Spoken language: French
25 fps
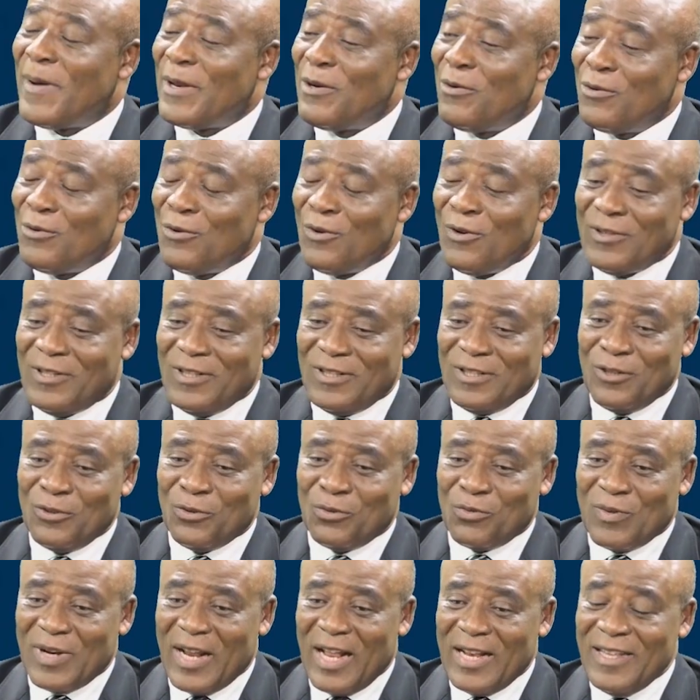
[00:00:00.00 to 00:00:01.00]
le nom de ce
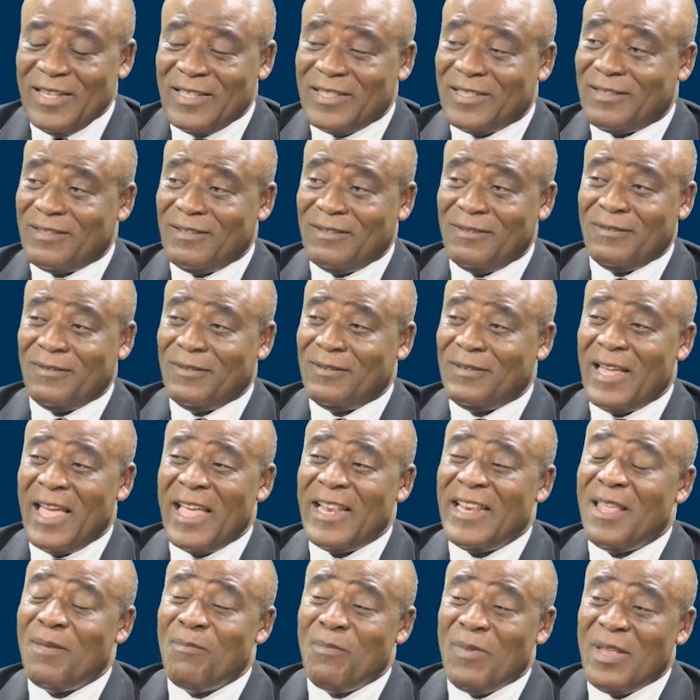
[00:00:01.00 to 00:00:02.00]
journaliste, euh,
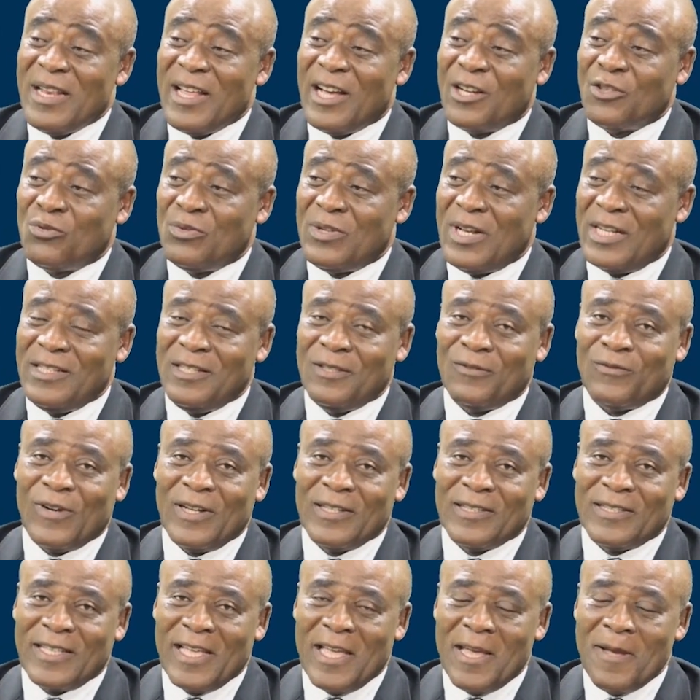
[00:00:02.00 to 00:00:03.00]
un éminent journaliste
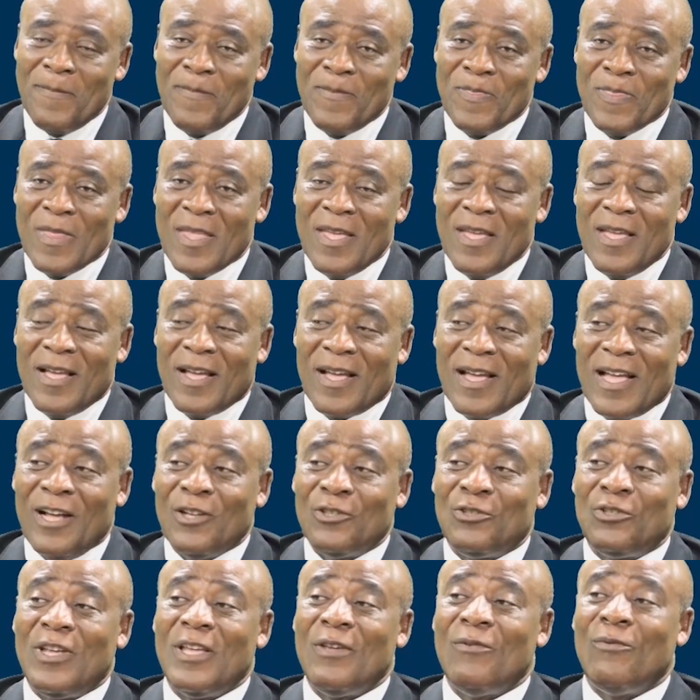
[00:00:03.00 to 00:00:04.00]
français, quand
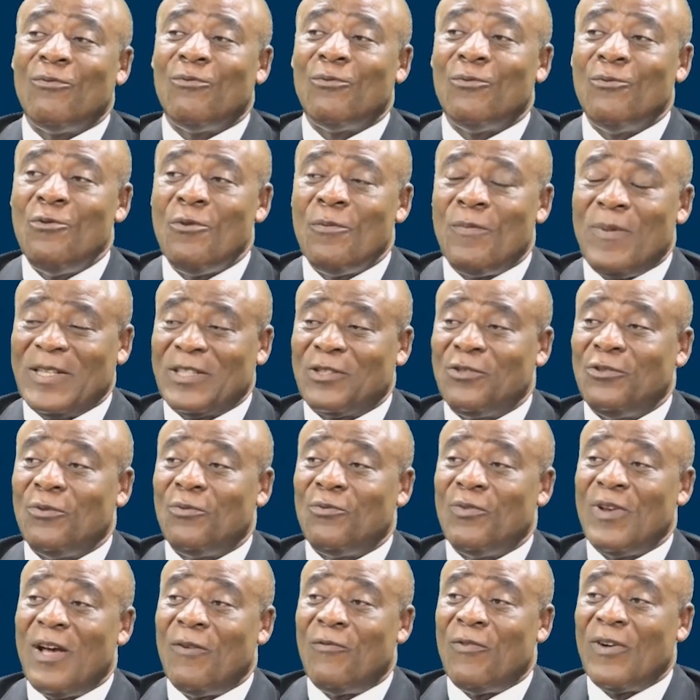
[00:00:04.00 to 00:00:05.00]
j'ai voulu, parce que je
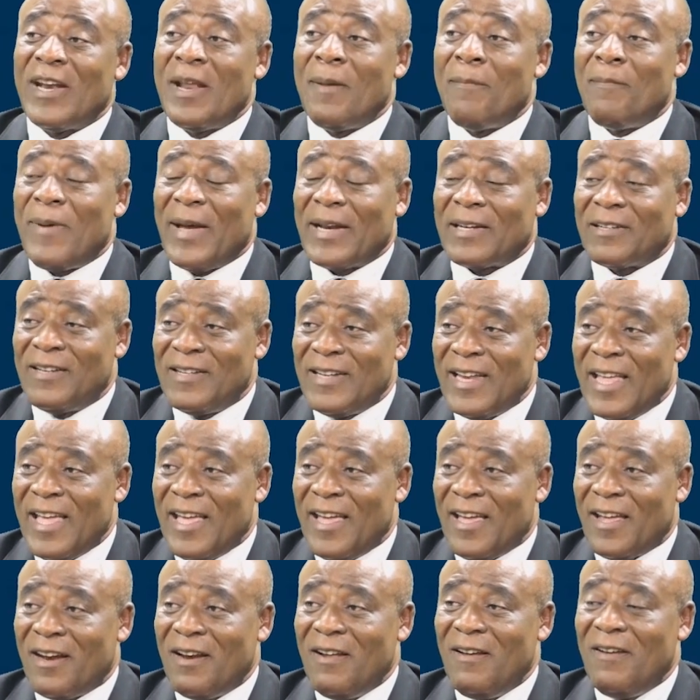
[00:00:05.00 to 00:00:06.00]
voulais avoir un
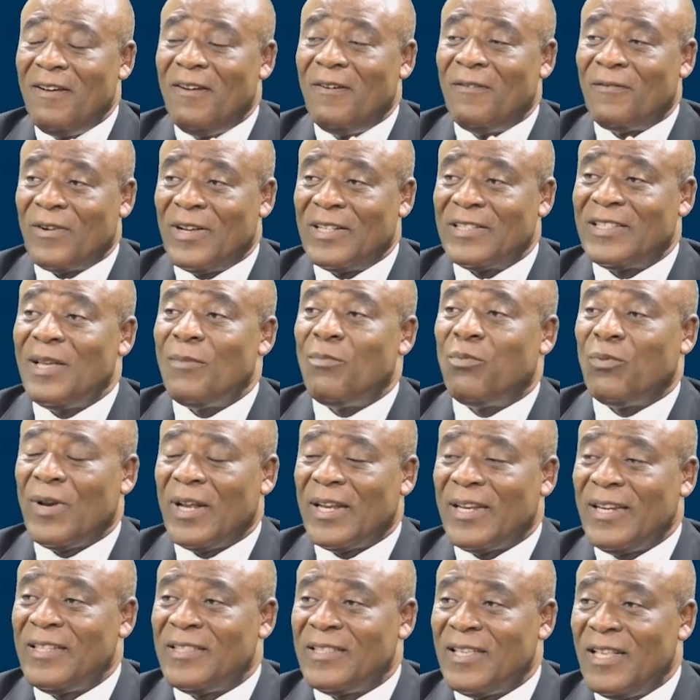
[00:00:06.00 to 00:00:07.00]
partenaire français pour
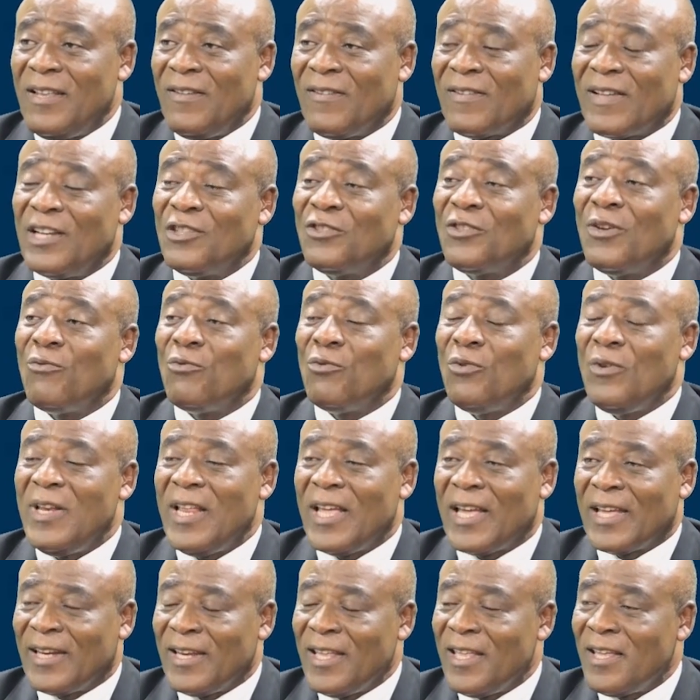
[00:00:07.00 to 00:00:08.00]
écrire ce livre, quand j'ai voulu
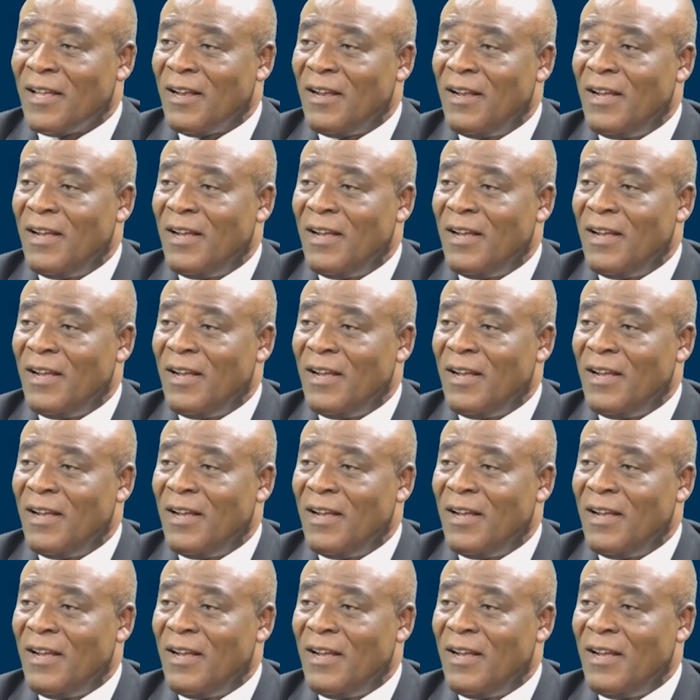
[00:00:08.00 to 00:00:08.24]
l'écrire,